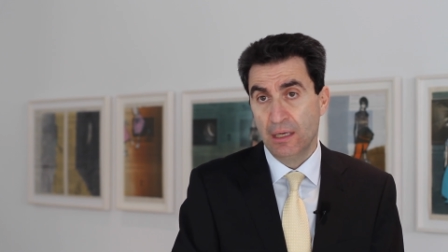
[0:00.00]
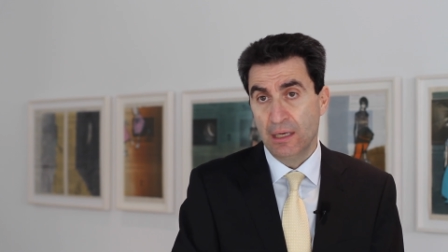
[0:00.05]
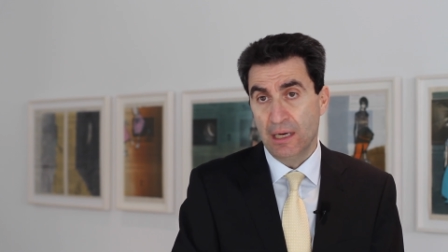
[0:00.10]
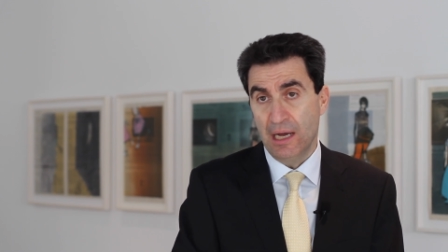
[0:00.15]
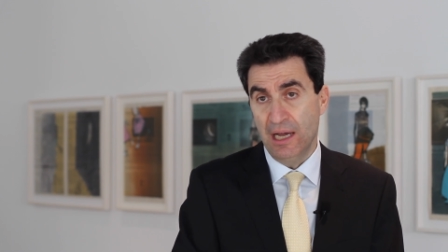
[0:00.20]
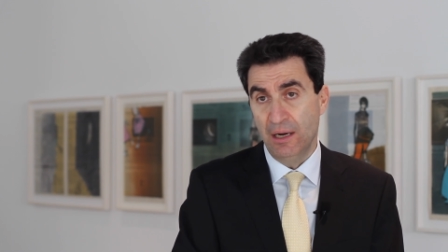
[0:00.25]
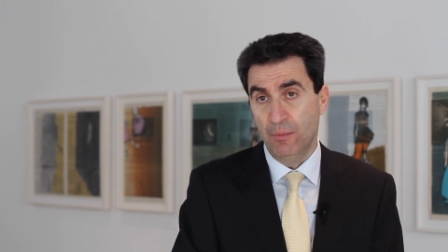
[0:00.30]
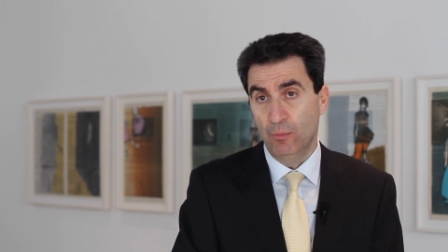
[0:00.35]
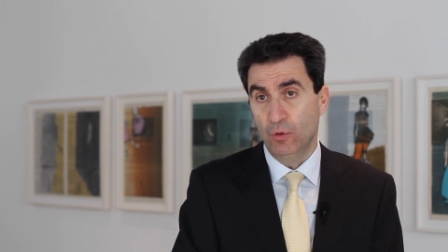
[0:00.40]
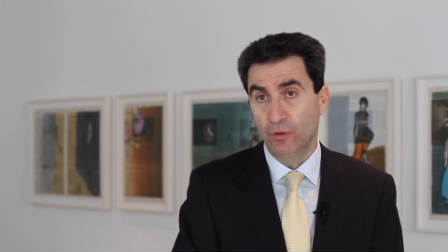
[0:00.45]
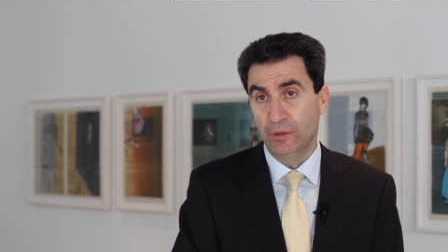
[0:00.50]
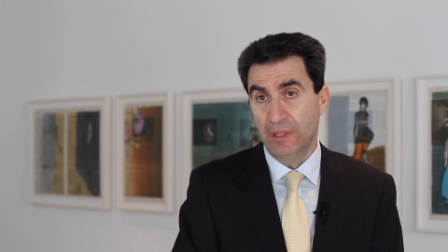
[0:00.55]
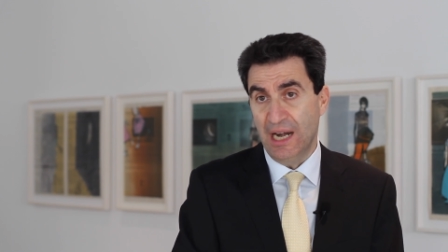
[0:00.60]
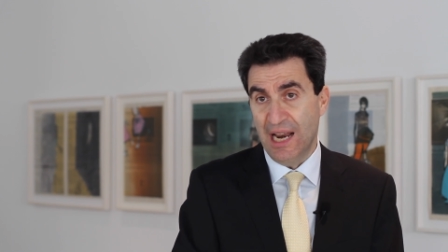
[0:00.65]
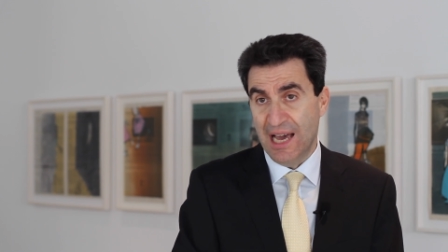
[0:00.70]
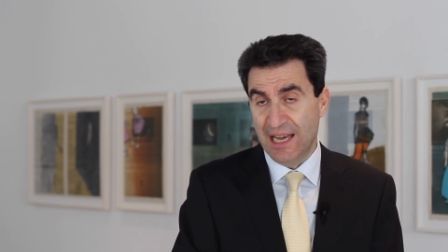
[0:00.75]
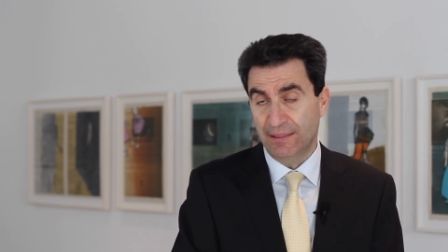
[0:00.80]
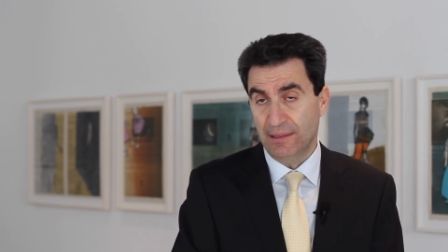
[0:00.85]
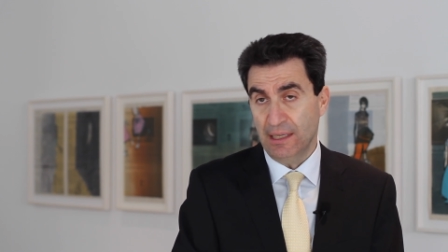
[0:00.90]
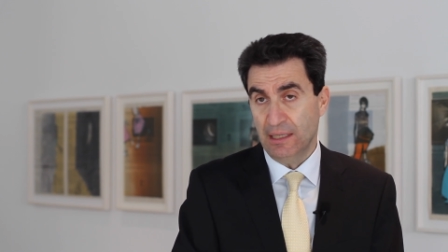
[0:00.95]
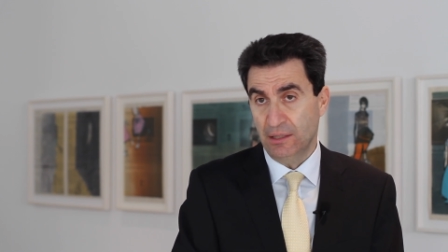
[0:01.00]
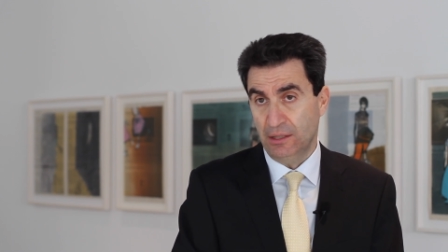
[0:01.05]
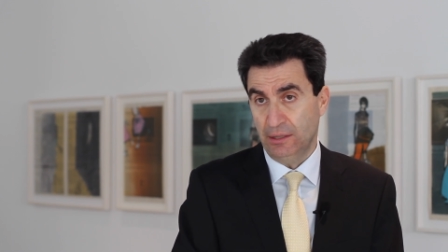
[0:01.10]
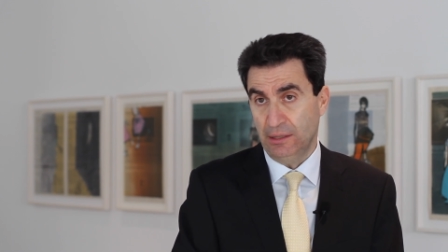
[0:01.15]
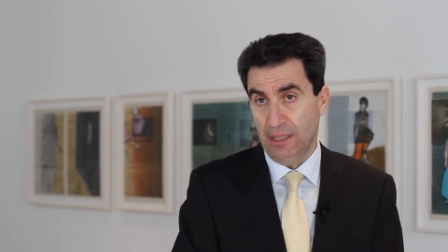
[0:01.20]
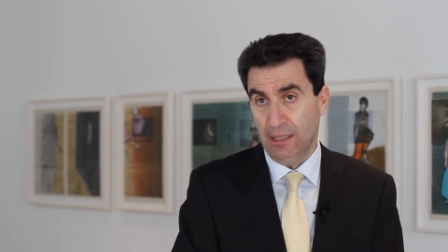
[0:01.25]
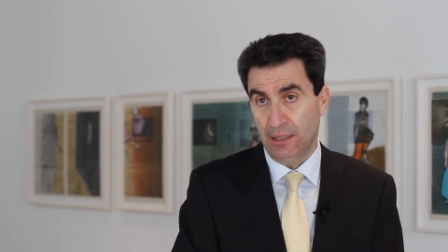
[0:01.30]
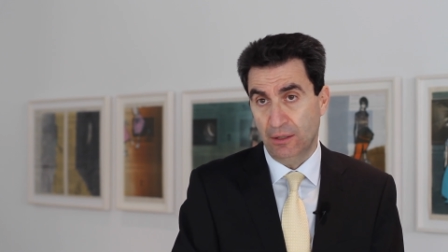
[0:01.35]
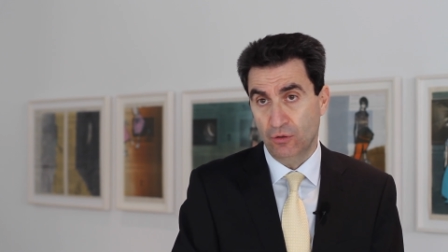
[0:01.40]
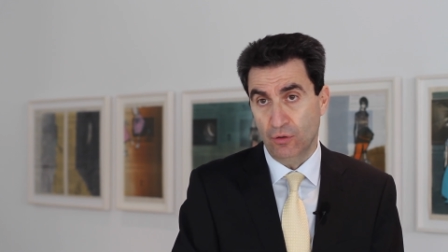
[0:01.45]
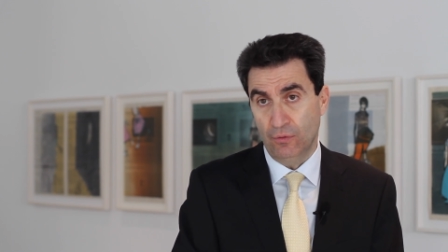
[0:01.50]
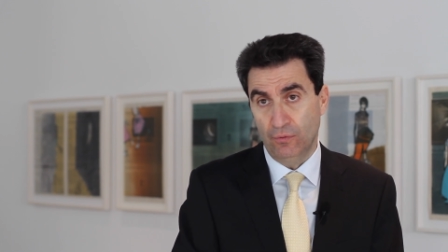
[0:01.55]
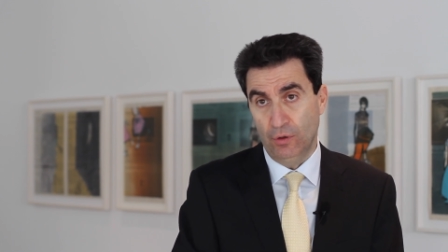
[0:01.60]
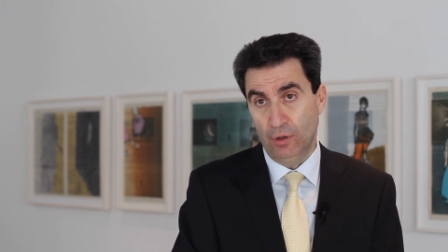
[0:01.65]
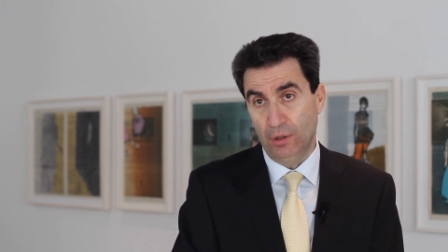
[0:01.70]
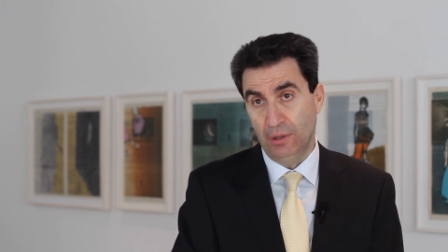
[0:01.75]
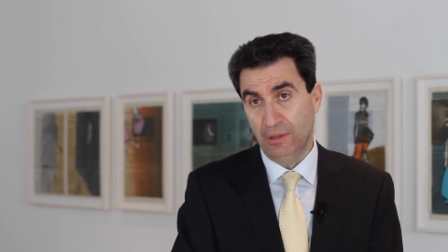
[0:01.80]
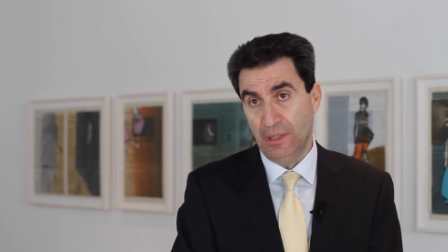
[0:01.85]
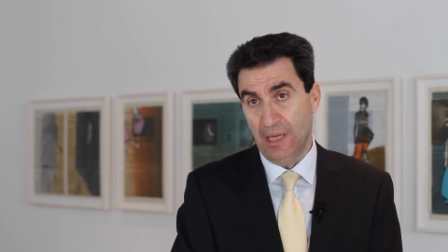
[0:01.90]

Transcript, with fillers: einen moderaten Anstieg sowohl